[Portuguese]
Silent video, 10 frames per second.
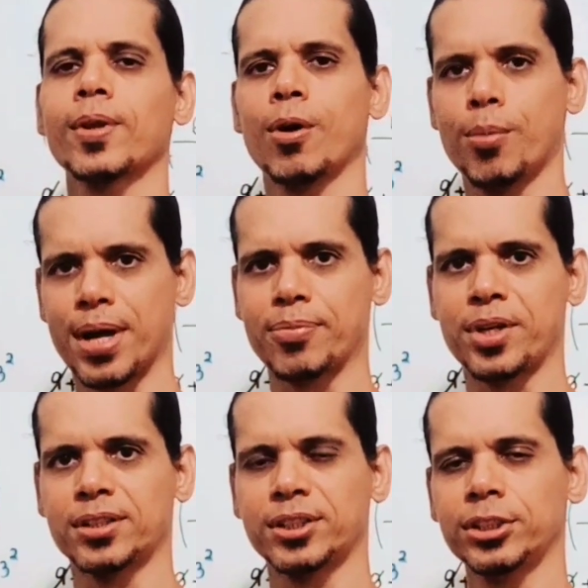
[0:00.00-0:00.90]
Obrigado por
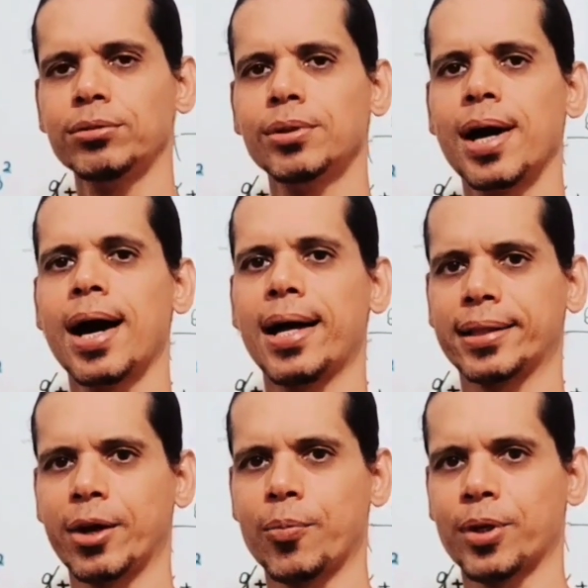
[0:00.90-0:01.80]
ter assistido,
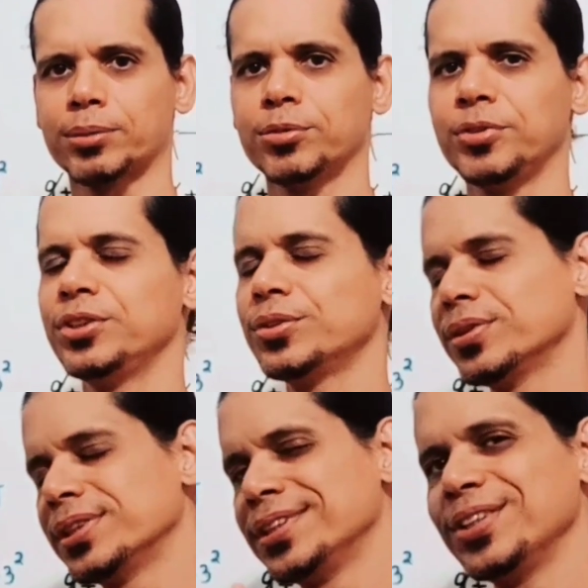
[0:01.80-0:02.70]
até o próximo vídeo,
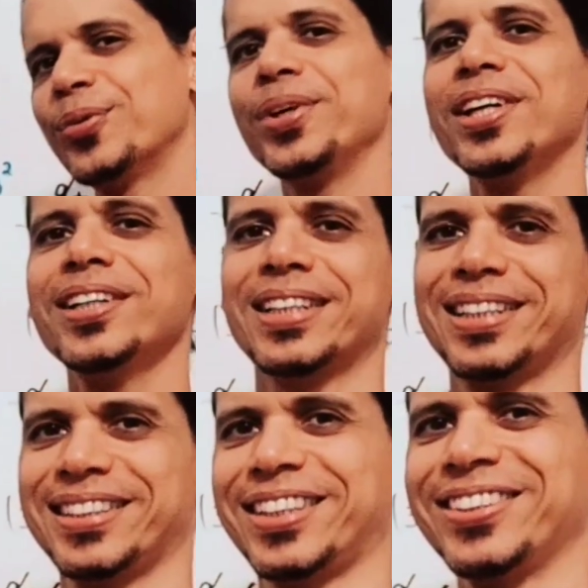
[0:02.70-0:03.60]
se cuida,
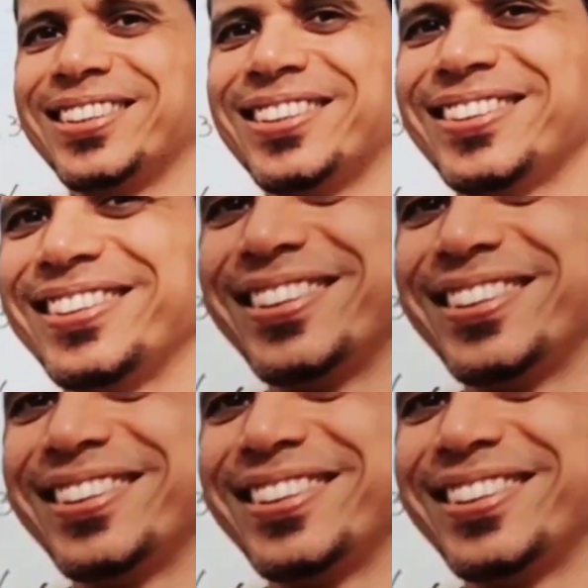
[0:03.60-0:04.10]
tchauzinho.